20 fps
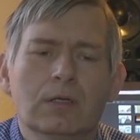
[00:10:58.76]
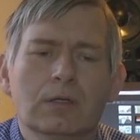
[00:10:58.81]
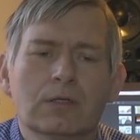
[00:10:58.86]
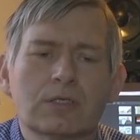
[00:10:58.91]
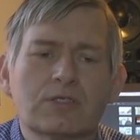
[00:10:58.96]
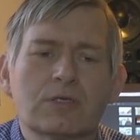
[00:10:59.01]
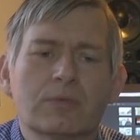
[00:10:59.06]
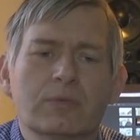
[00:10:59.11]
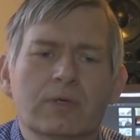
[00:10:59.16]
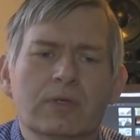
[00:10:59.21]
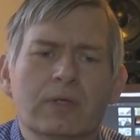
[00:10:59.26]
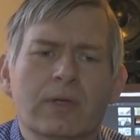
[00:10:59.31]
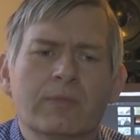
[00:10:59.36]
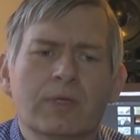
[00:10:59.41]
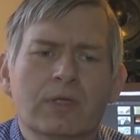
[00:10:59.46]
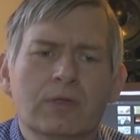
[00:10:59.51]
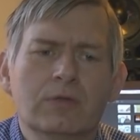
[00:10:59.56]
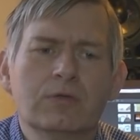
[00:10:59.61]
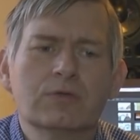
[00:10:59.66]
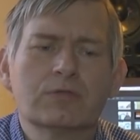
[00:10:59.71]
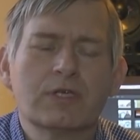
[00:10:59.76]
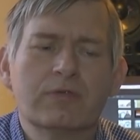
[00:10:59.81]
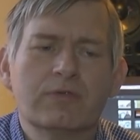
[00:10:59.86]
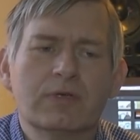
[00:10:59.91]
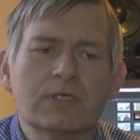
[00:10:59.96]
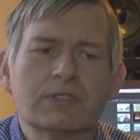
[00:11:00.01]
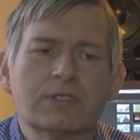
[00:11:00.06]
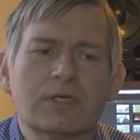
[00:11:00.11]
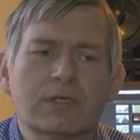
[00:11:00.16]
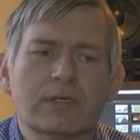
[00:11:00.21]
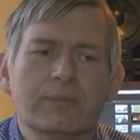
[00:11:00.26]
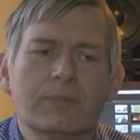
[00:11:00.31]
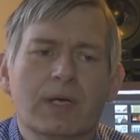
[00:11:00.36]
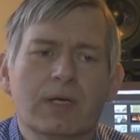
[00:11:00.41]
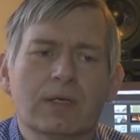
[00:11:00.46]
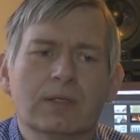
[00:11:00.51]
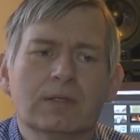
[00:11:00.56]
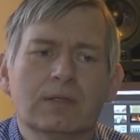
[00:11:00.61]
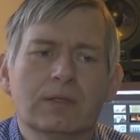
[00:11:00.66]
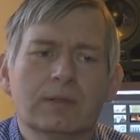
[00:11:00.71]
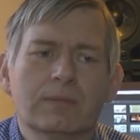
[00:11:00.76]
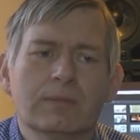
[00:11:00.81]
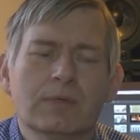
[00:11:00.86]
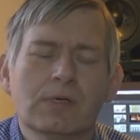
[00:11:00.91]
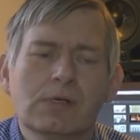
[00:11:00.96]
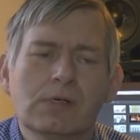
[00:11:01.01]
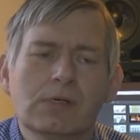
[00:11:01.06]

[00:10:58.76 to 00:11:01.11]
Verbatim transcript: To zrobiło na mnie duże wrażenie, pamiętam.